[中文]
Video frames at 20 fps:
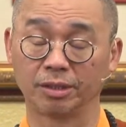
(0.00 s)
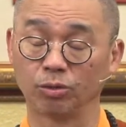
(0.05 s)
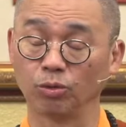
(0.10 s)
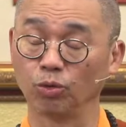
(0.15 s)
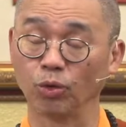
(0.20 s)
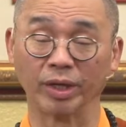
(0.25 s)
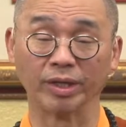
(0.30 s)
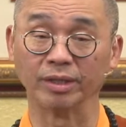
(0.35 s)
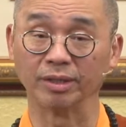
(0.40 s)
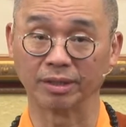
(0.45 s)

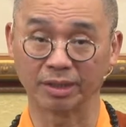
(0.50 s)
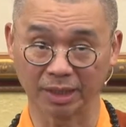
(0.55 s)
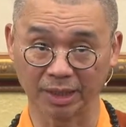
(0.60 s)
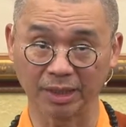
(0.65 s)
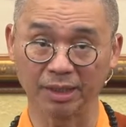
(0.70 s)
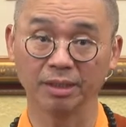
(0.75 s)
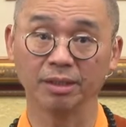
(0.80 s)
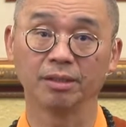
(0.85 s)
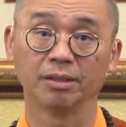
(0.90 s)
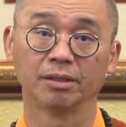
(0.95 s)
远
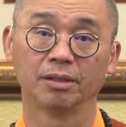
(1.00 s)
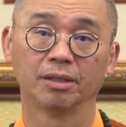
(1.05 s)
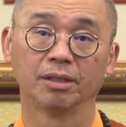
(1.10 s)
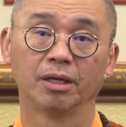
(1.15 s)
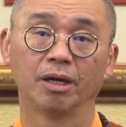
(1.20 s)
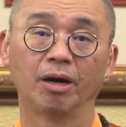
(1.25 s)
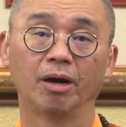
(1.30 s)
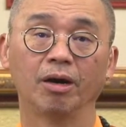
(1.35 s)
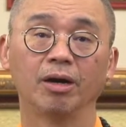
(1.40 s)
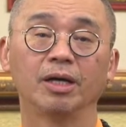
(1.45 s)
敌
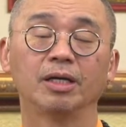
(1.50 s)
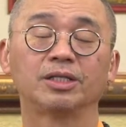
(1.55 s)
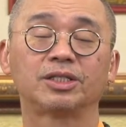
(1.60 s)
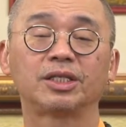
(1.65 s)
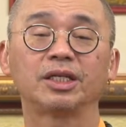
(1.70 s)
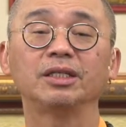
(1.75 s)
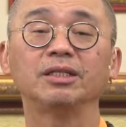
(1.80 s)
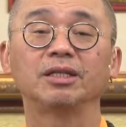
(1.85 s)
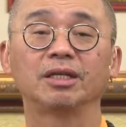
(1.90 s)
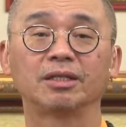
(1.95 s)
啊。
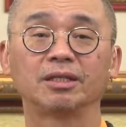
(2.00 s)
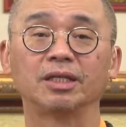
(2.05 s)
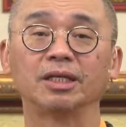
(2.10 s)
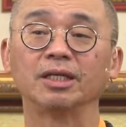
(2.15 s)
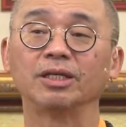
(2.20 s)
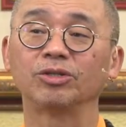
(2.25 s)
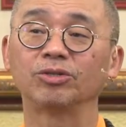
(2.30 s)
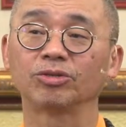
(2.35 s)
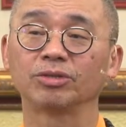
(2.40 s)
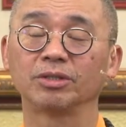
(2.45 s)
近的
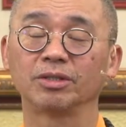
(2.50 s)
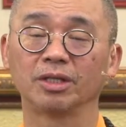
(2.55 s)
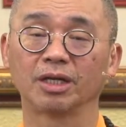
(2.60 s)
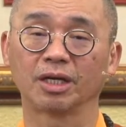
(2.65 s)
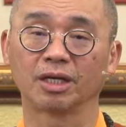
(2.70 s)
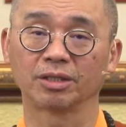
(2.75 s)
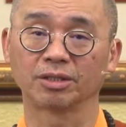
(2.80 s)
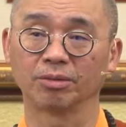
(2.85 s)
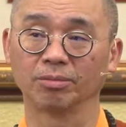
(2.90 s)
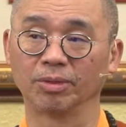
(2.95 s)
敌就是那
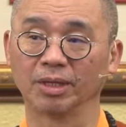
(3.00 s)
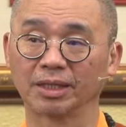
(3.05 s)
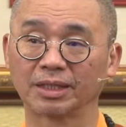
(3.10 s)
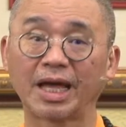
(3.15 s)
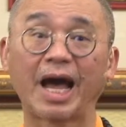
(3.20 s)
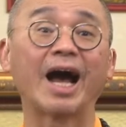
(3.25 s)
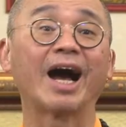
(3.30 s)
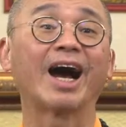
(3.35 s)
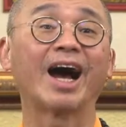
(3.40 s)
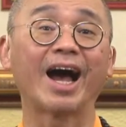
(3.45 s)
个什么呢？
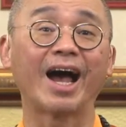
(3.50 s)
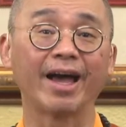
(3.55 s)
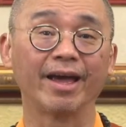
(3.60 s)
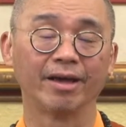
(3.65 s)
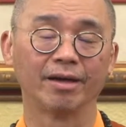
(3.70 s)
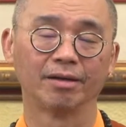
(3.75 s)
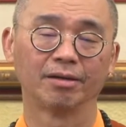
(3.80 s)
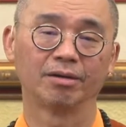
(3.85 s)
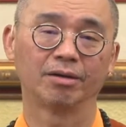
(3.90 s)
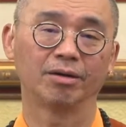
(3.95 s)
贪爱
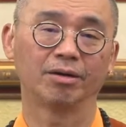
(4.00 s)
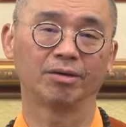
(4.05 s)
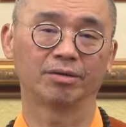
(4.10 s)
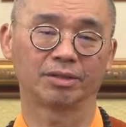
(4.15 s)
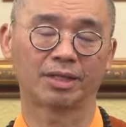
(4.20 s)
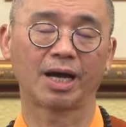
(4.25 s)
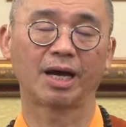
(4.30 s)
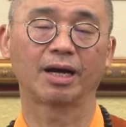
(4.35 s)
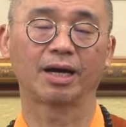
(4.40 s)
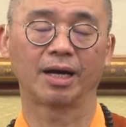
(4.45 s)
啊，
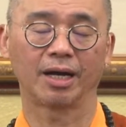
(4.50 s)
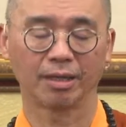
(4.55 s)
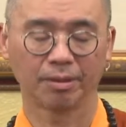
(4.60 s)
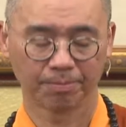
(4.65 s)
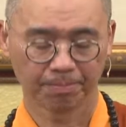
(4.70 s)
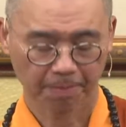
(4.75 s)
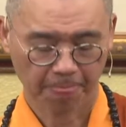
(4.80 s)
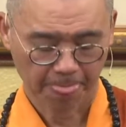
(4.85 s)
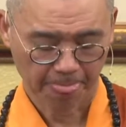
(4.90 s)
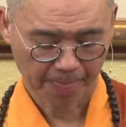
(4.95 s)
贪爱。
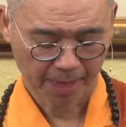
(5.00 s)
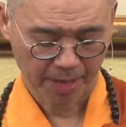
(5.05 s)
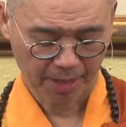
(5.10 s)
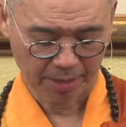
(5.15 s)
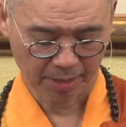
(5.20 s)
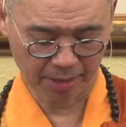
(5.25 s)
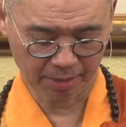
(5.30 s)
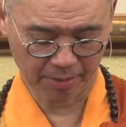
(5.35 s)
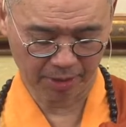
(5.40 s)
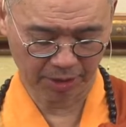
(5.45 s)

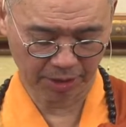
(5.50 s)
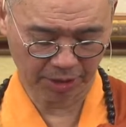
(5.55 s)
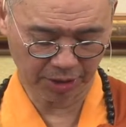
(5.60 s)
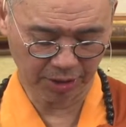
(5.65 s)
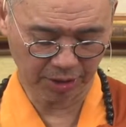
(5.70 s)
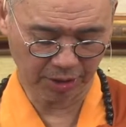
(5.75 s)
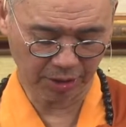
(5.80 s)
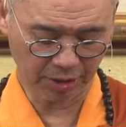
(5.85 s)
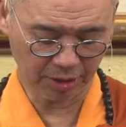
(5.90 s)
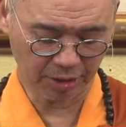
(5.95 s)
那
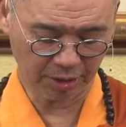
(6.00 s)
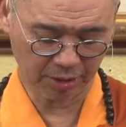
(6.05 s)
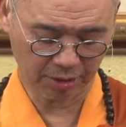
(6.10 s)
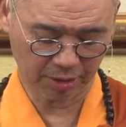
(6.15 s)
近敌，